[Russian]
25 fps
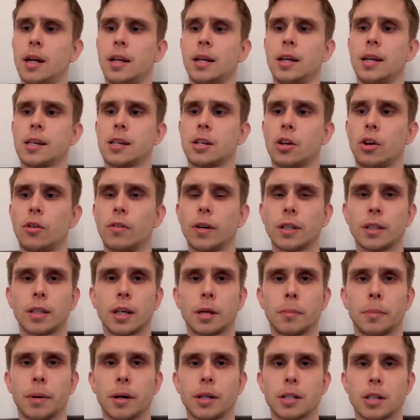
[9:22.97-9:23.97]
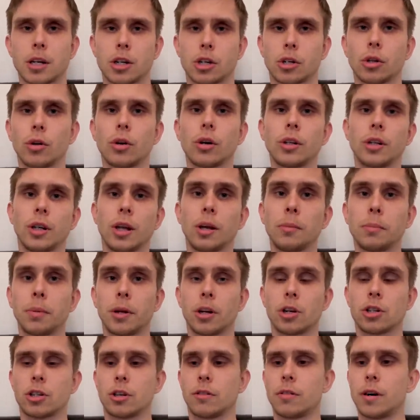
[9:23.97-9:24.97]
Если у вас так произошло, не
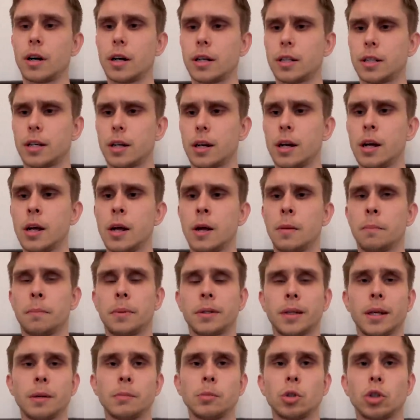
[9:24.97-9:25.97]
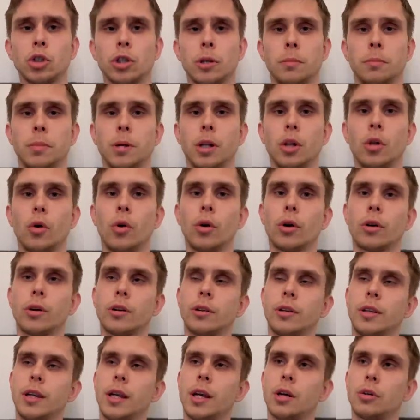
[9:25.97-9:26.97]
переживайте, потому что белок
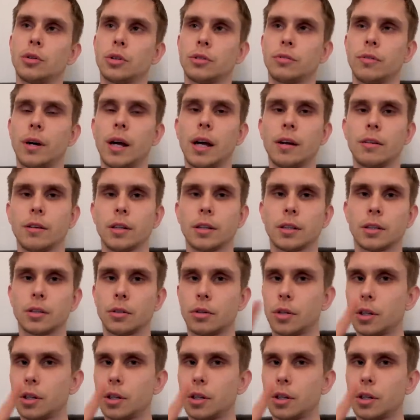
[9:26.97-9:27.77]
не усваивается.